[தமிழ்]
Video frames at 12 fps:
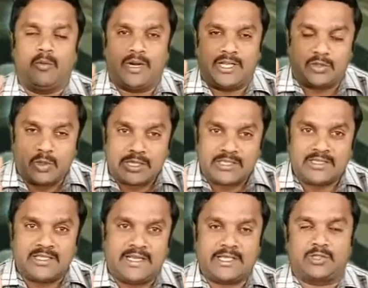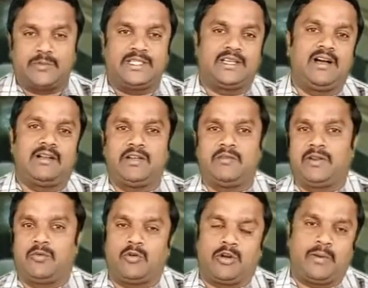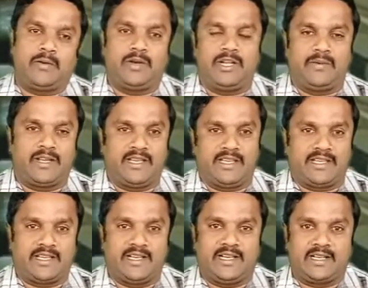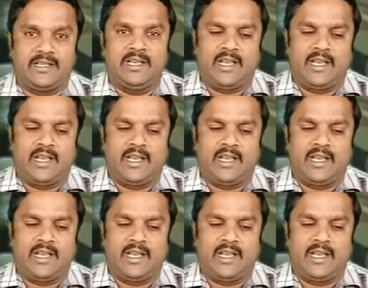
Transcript: உங்களை தொடர்ந்து நடத்துவதற்கு ஆண்டவர் உண்மை உள்ளவராயிருக்கிறார்